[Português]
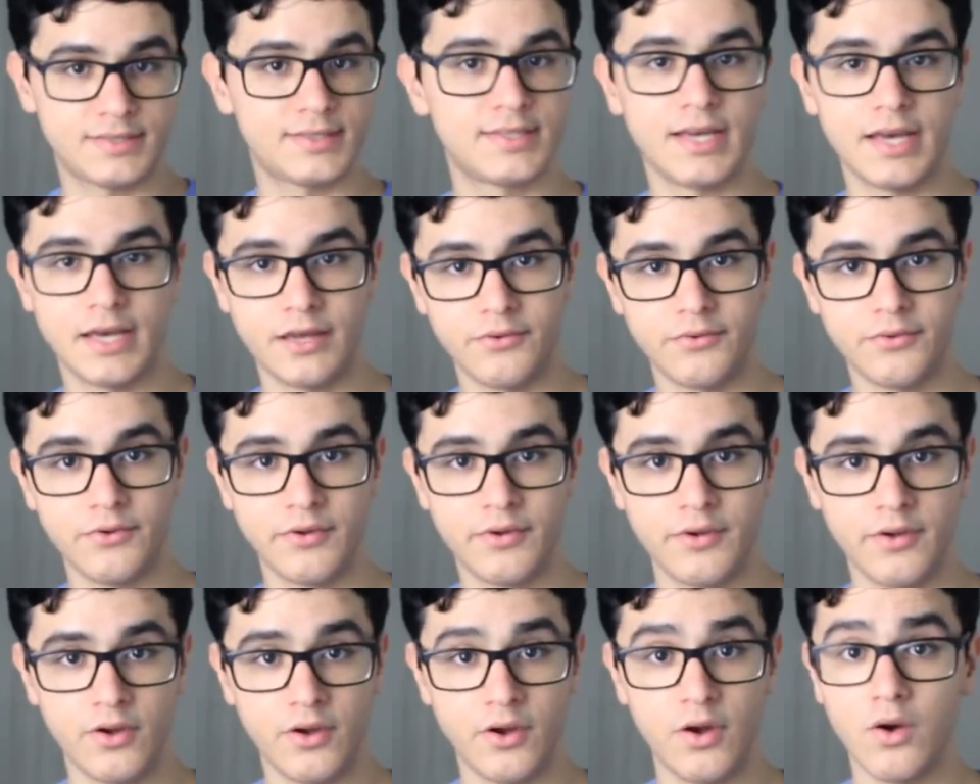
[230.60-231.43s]
a sério.
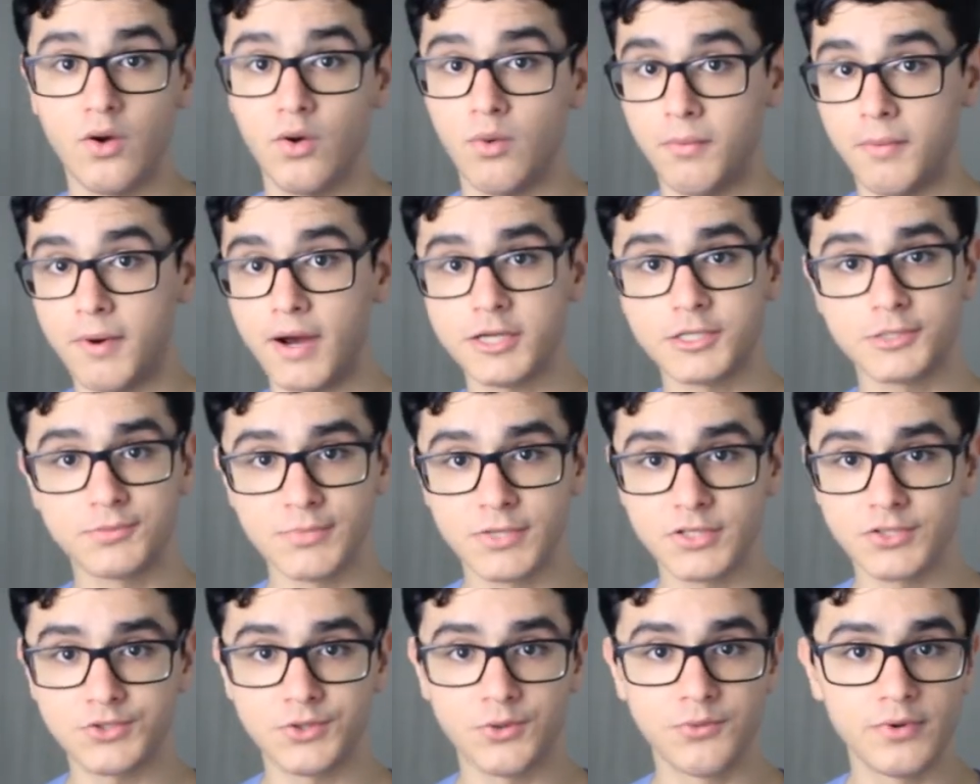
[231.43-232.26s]
O
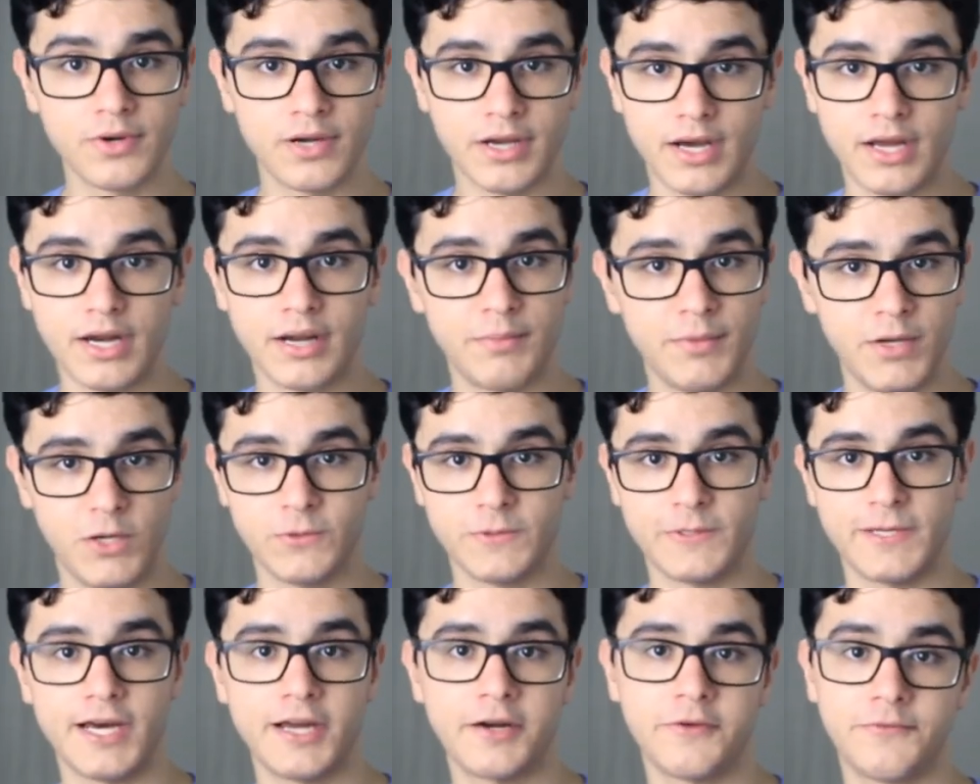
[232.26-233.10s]
Batman é só um cara
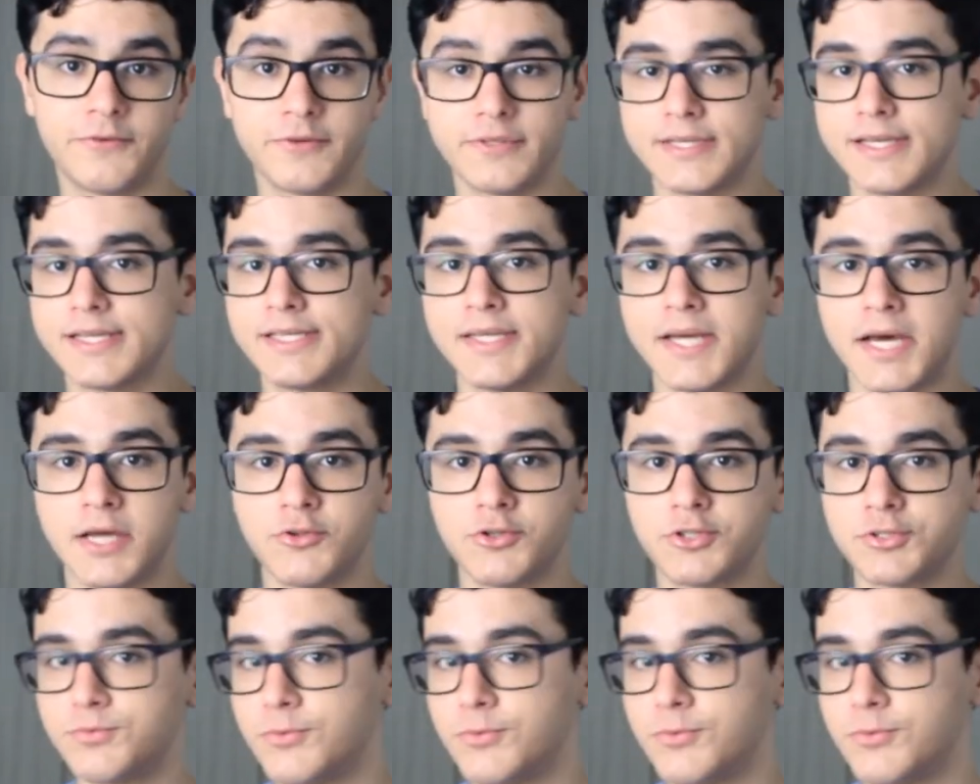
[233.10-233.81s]
milionário fantasiado